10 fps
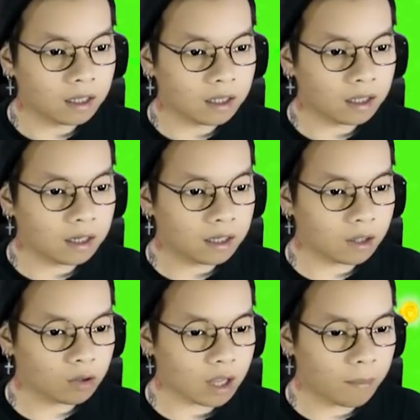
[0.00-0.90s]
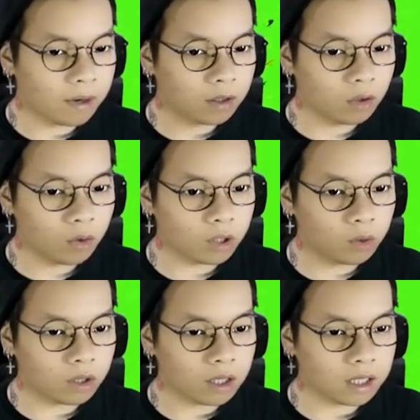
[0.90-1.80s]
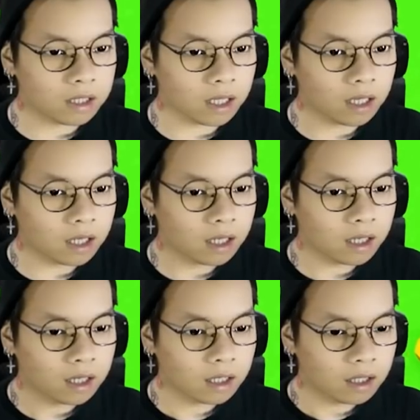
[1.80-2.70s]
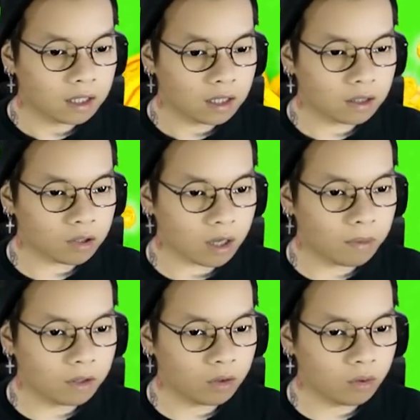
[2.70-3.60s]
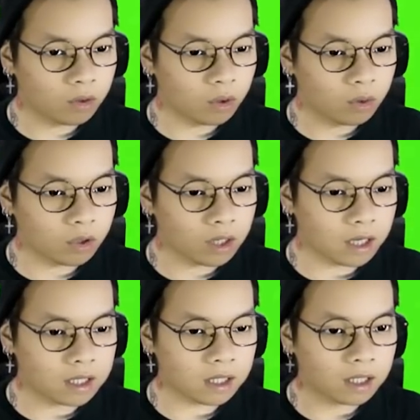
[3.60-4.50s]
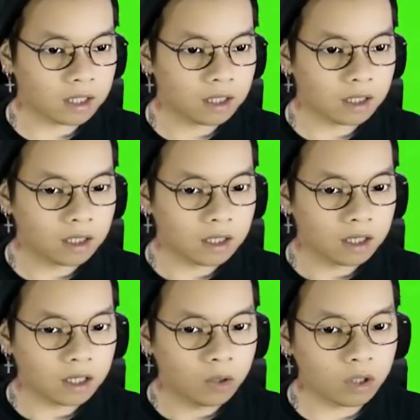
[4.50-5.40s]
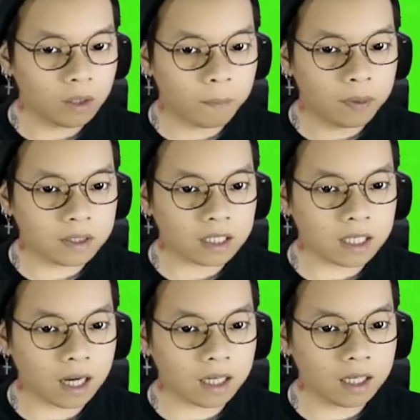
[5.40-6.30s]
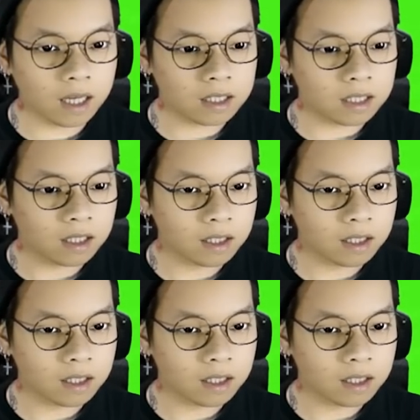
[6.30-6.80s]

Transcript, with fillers: Ini kita harus ambilin dulu duit-duitnya guys ya. Kita harus ambilin dulu duit-duitnya guys. Duitnya berceceran gini guys.